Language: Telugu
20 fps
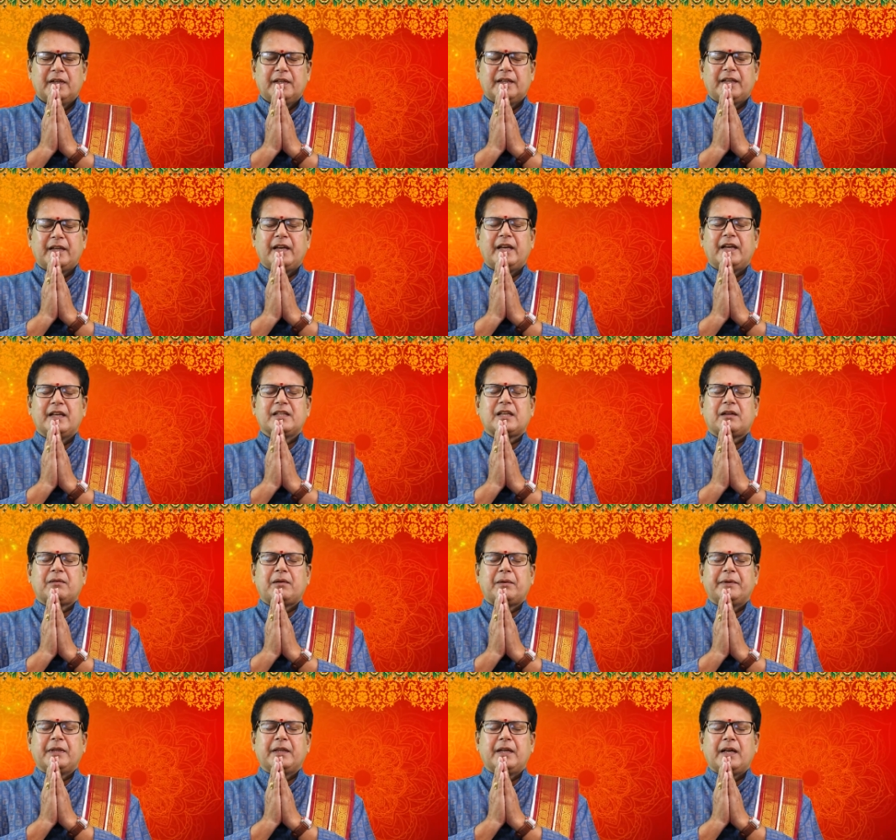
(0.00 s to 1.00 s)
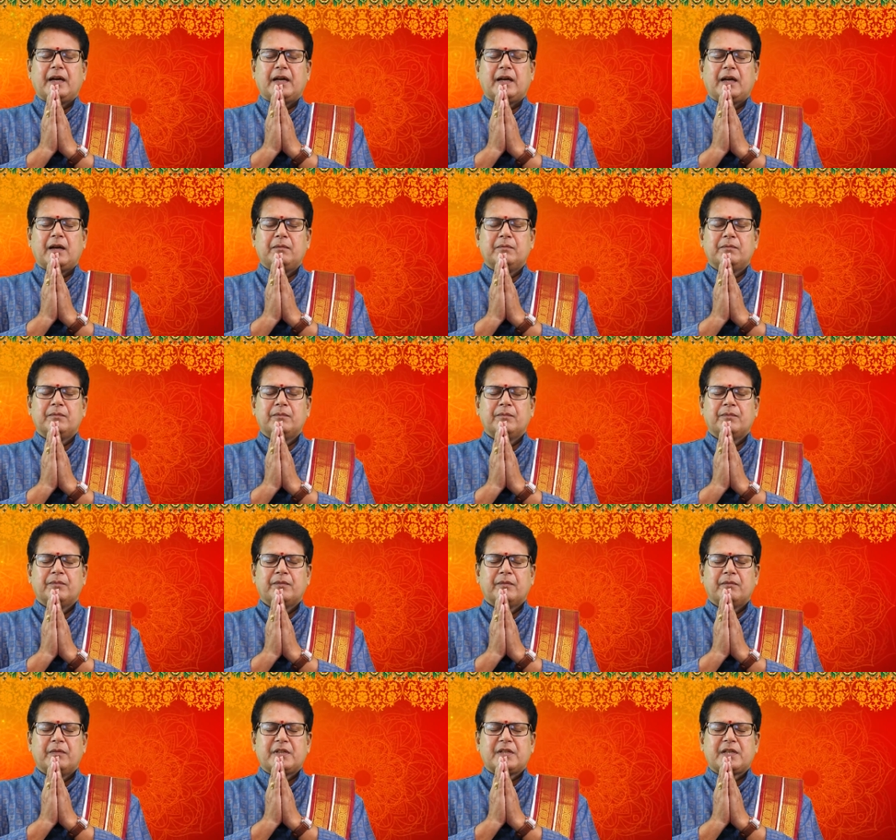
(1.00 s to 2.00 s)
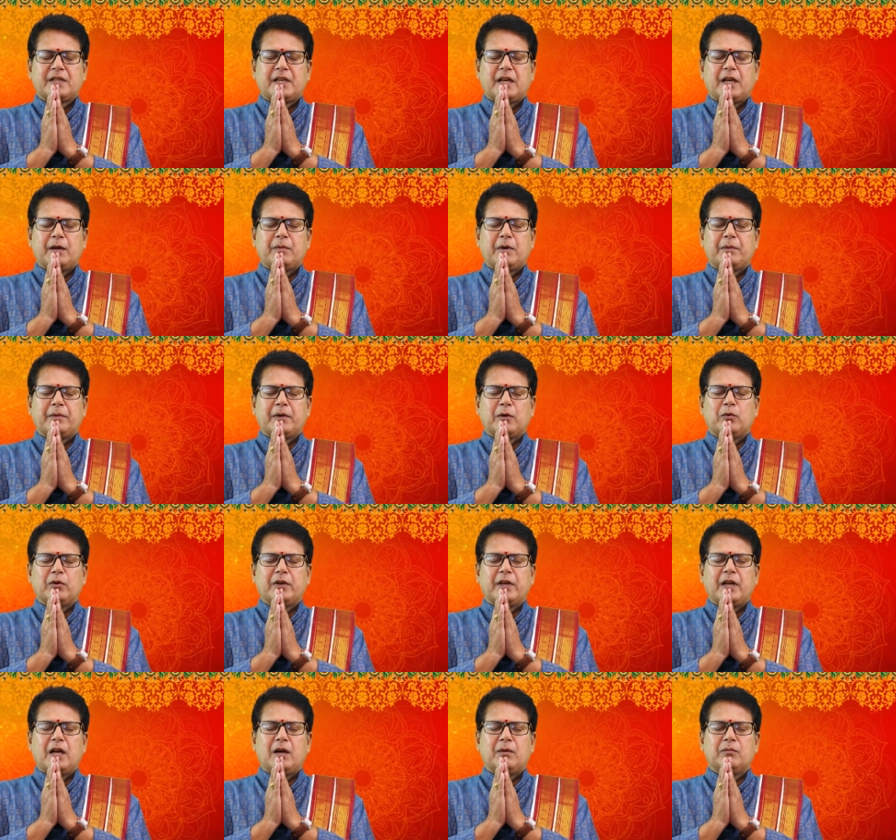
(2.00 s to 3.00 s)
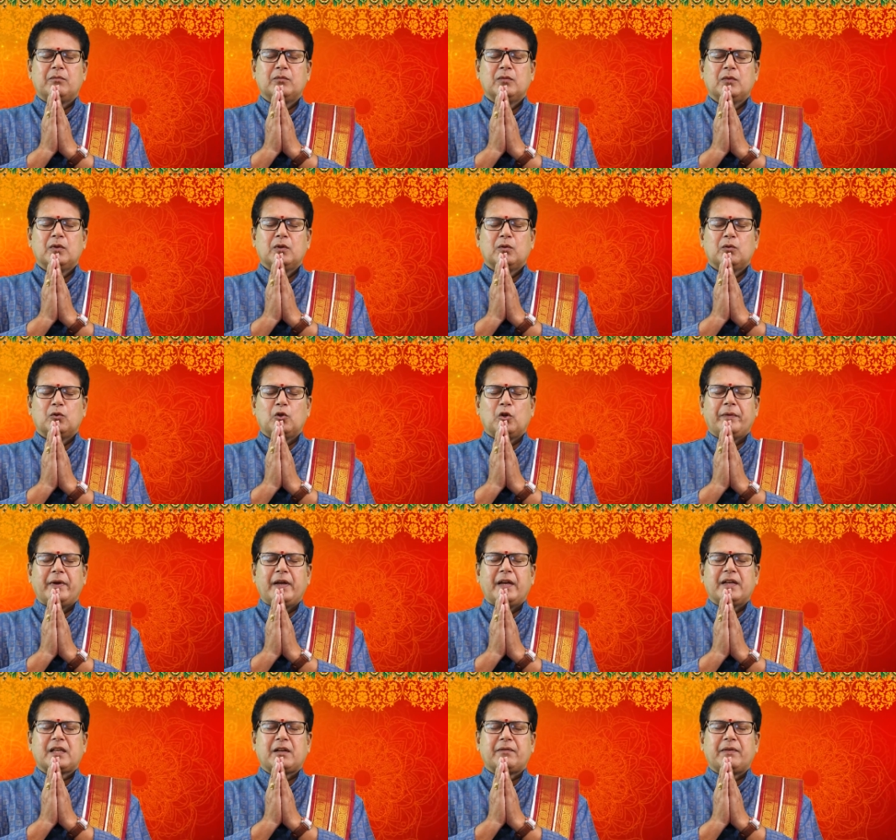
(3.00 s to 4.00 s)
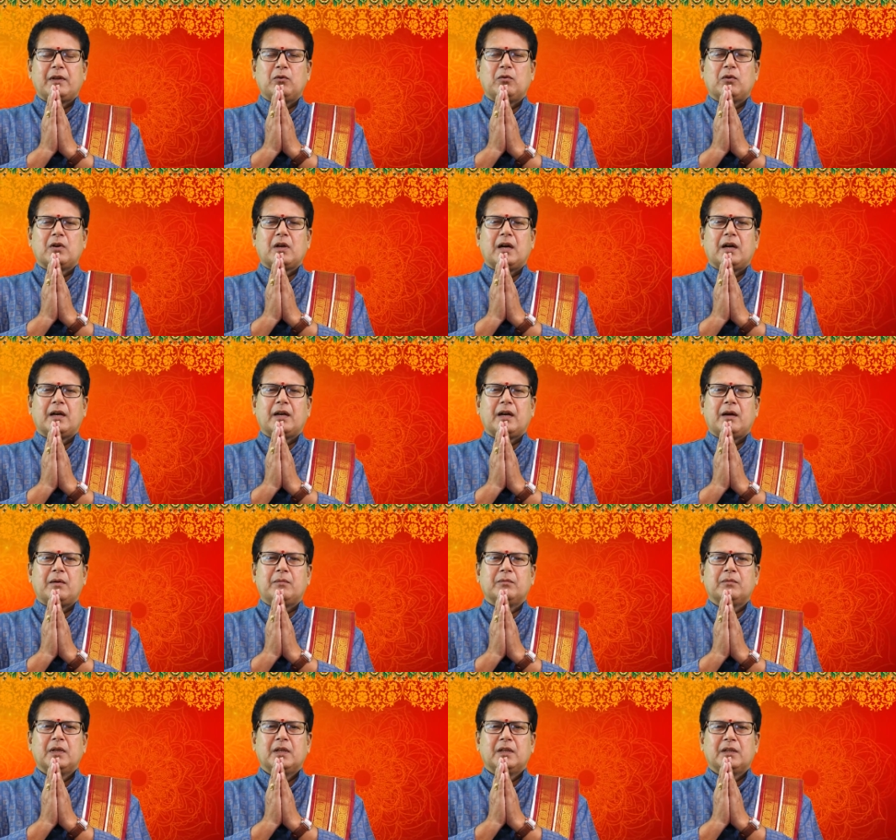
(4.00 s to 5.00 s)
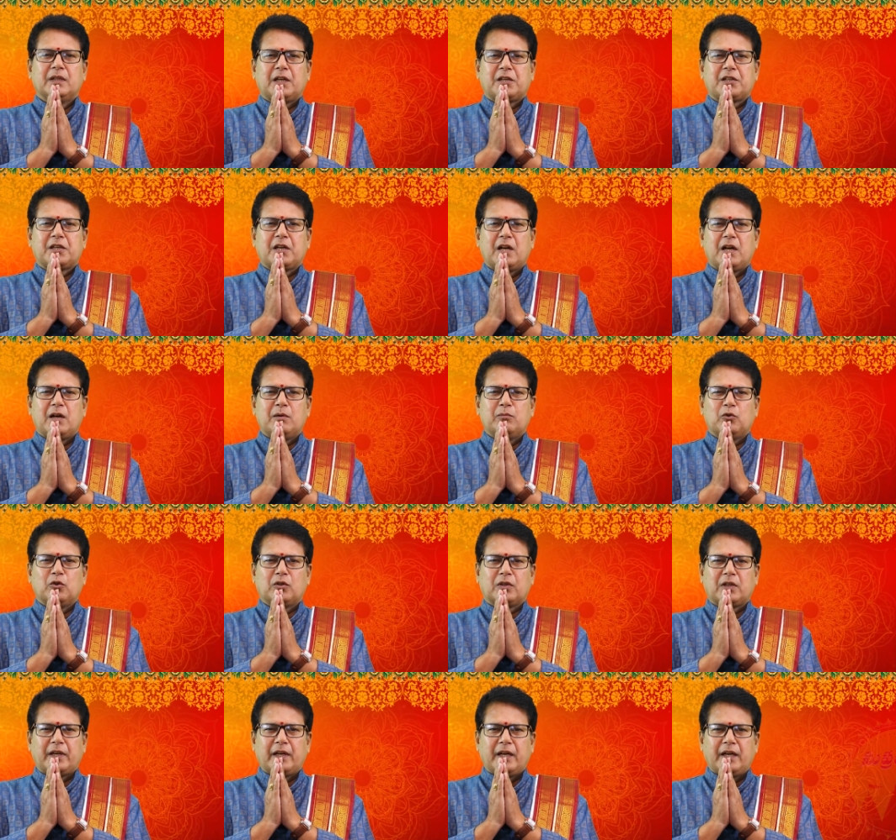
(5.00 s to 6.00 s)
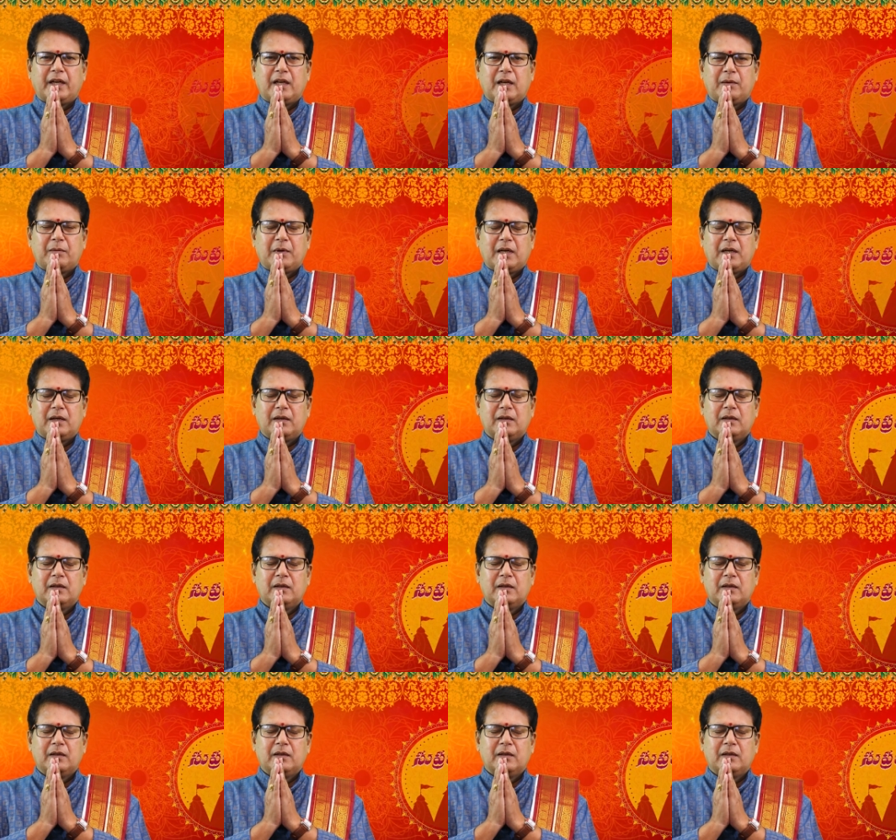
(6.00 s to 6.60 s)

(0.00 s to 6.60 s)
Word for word: నిదే సర్వ విద్యానాం విశ్వసే భవరోగినాం గురువే సర్వలోకానాం దక్షిణామూర్తయే నమ